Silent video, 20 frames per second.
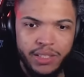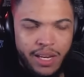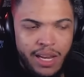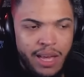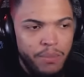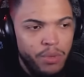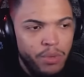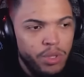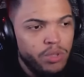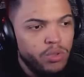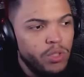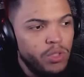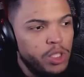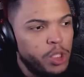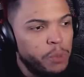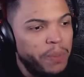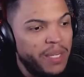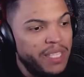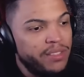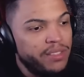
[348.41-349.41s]
ele é muito
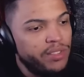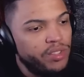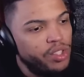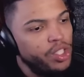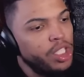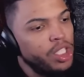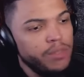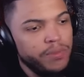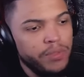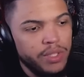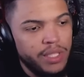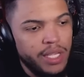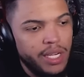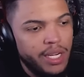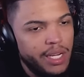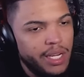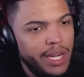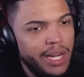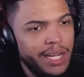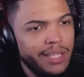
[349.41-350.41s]
expressivo, tá
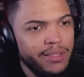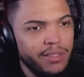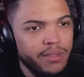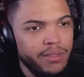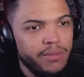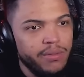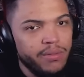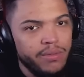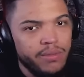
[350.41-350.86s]
ligado?